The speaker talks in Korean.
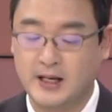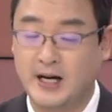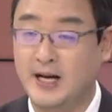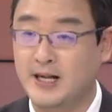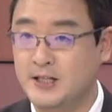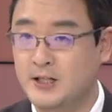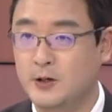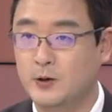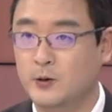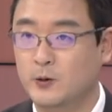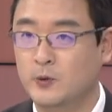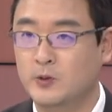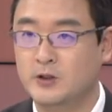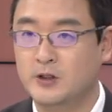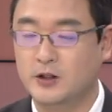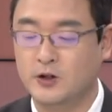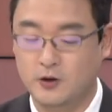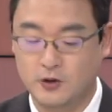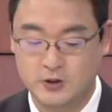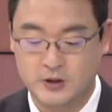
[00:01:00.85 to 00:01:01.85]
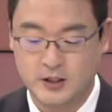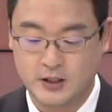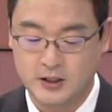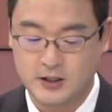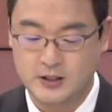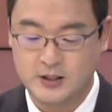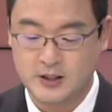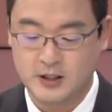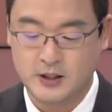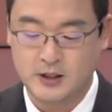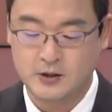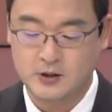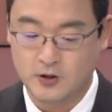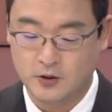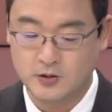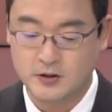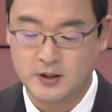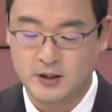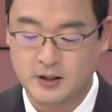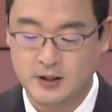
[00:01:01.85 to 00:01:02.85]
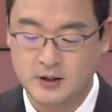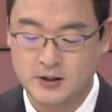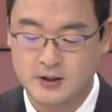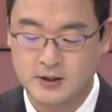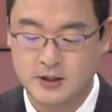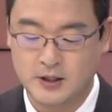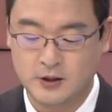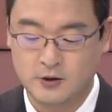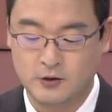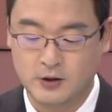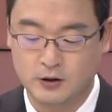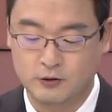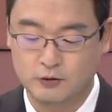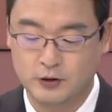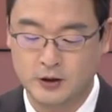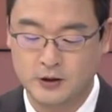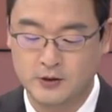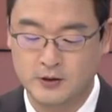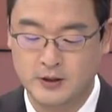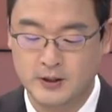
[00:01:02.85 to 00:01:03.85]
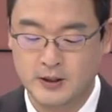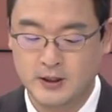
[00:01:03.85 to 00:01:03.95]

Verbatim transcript: 가세로 이제 경쟁이 시작이 됐고요.